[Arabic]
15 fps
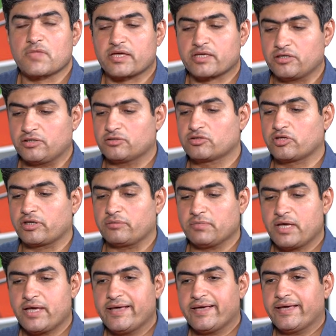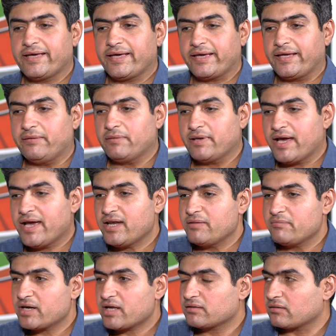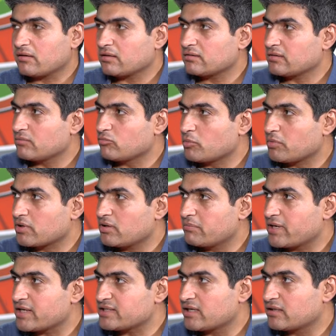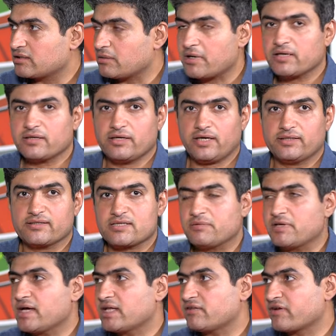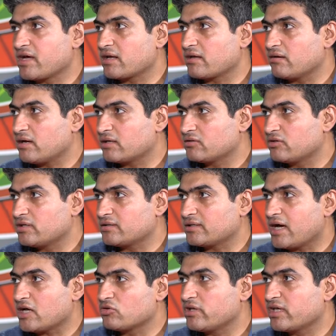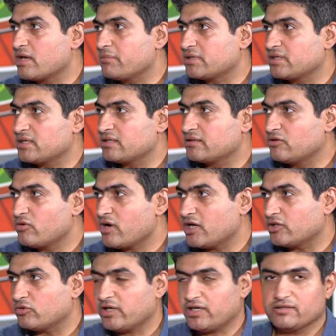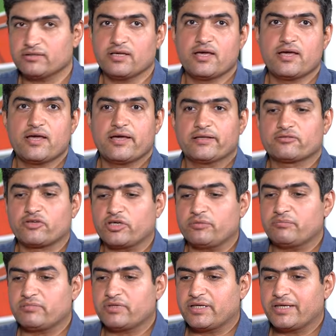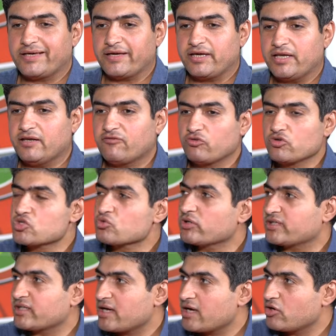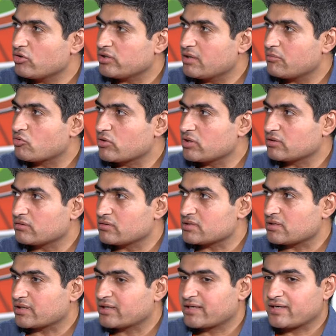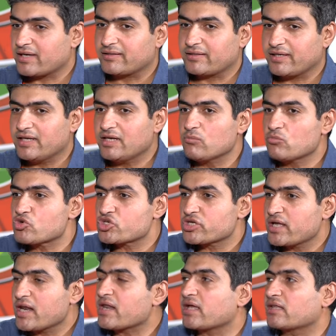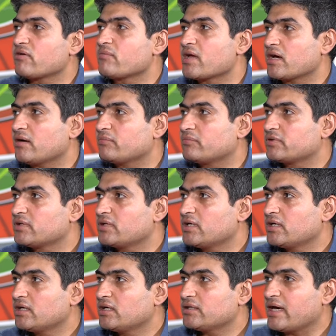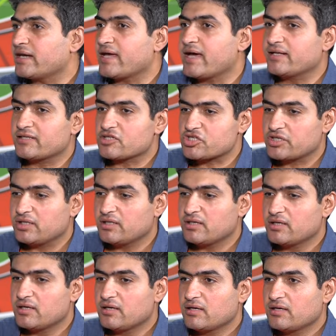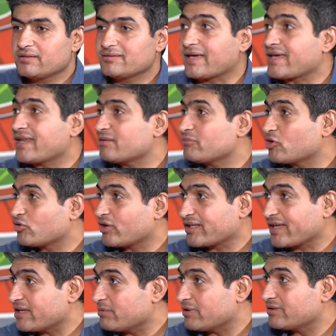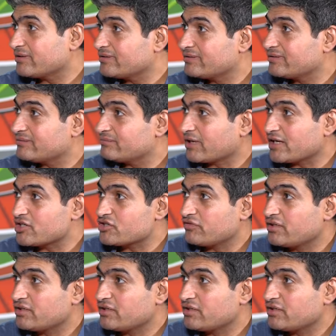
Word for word: اكيد طيب الاهلي امبارح تخطى المباراه بنتيجه طبعا احتساب الهدف خارج الارض لان تعادل ايجابي 2 2 1 1 طيب الفوز والتاهل ده من وجهه نظرك كانت ايه المشكله اللي كانت في الملعب طيب. يعني هل تشكيل أوه. تغييرات برضو كانت غريبه ما كانش